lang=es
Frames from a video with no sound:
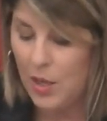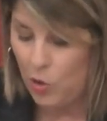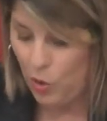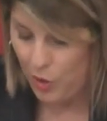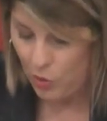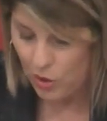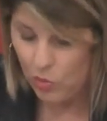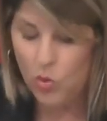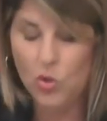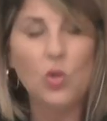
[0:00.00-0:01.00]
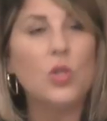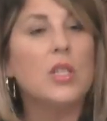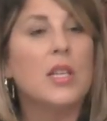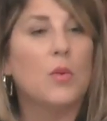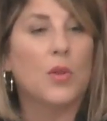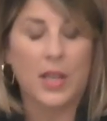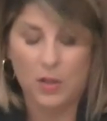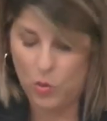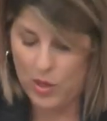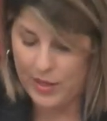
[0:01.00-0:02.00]
conocer los recursos y
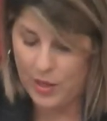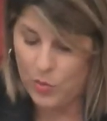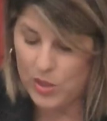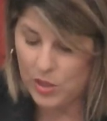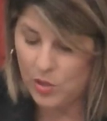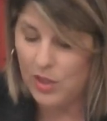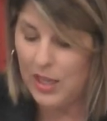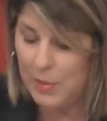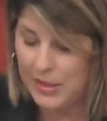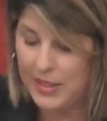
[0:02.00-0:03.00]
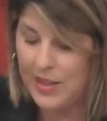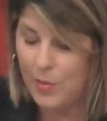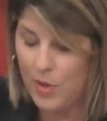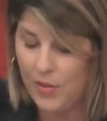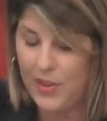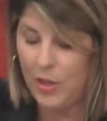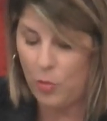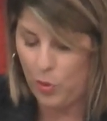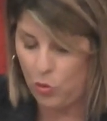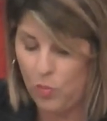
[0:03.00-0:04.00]
abordar cualquier cuestión en materia de violencia que
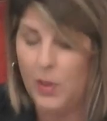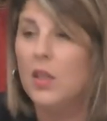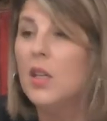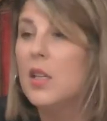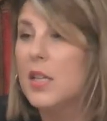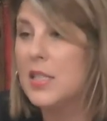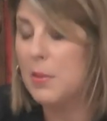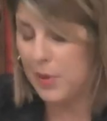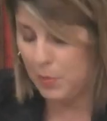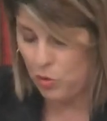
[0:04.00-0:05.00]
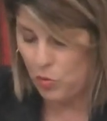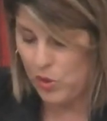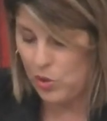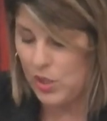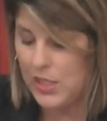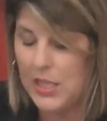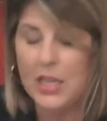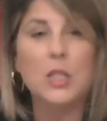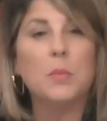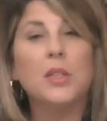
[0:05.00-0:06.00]
os preocupe, y siempre, por supuesto, desde
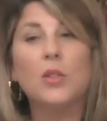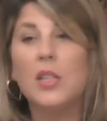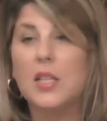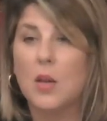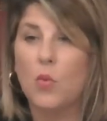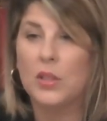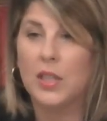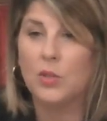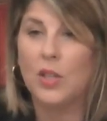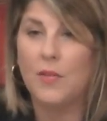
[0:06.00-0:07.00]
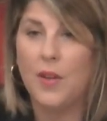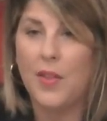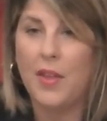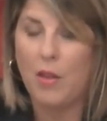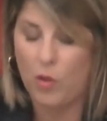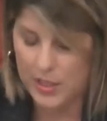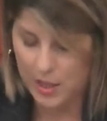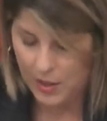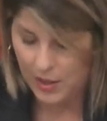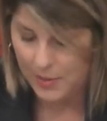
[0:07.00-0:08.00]
el respeto y desde el buen trato a la infancia y la
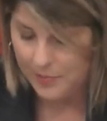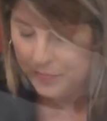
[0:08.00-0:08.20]
adolescencia.